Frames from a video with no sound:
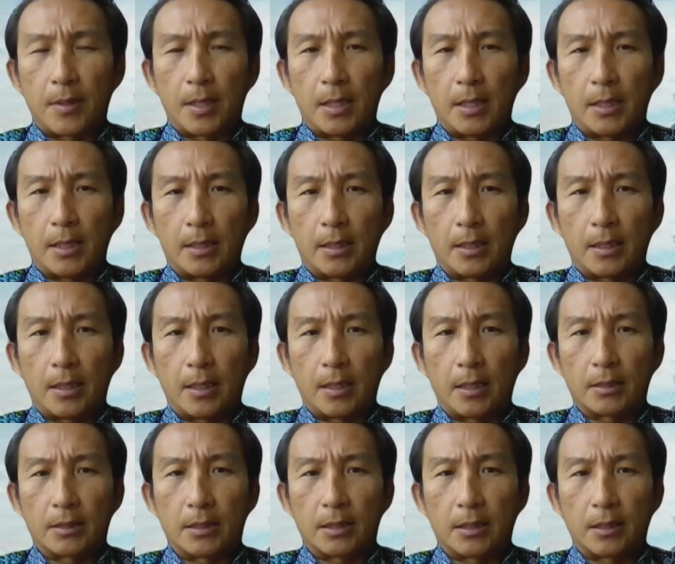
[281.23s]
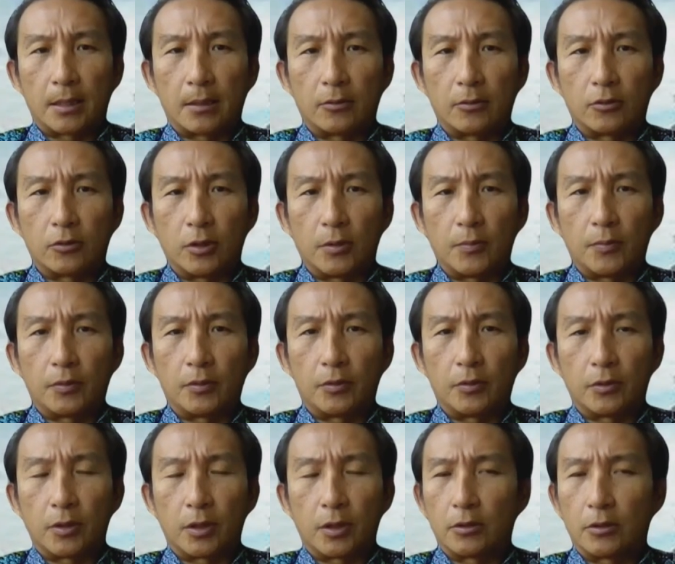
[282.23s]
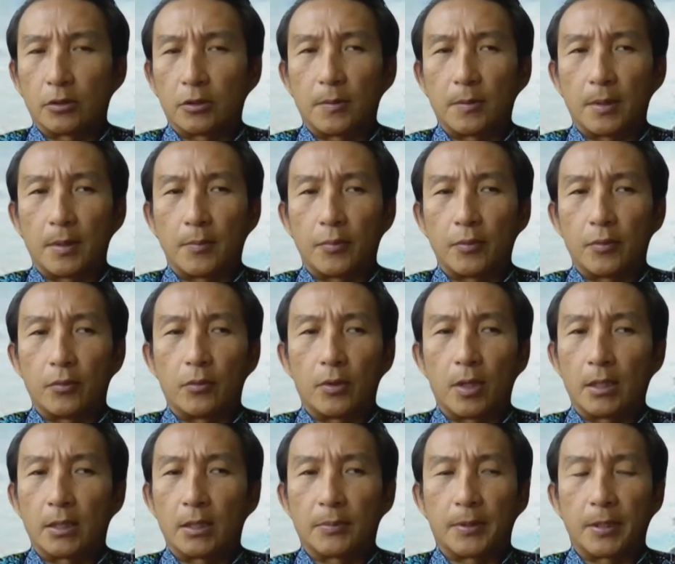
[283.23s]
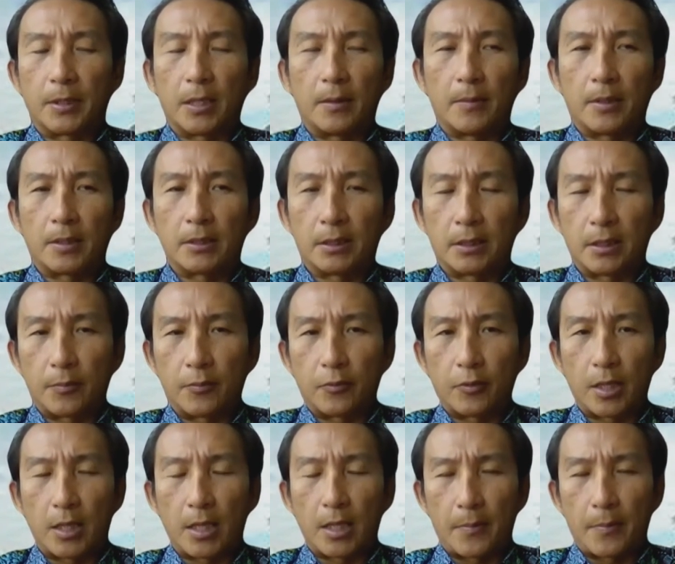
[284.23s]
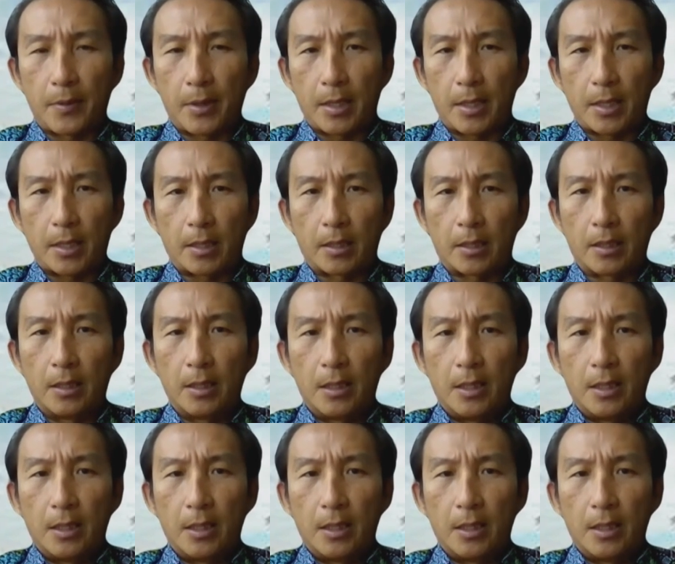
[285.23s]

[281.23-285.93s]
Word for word: balik ke angka sekitar 7.750-an sebenarnya masih terbuka lebar.